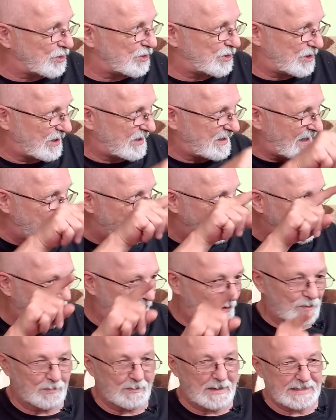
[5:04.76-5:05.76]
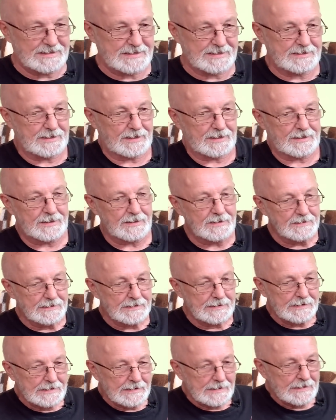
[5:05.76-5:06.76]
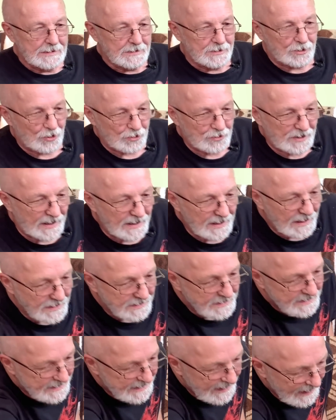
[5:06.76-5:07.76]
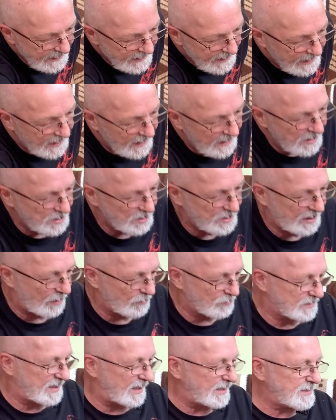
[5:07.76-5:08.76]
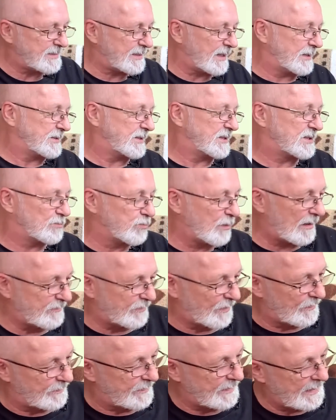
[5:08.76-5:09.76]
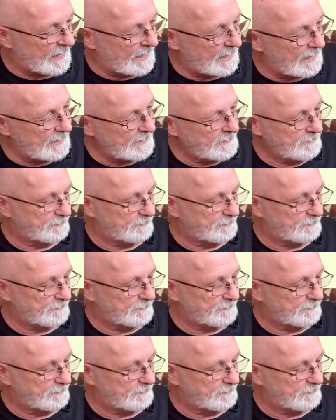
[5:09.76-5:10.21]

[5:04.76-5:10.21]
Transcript: się ta informacja, to teraz ten kryształ ze Stanisławowa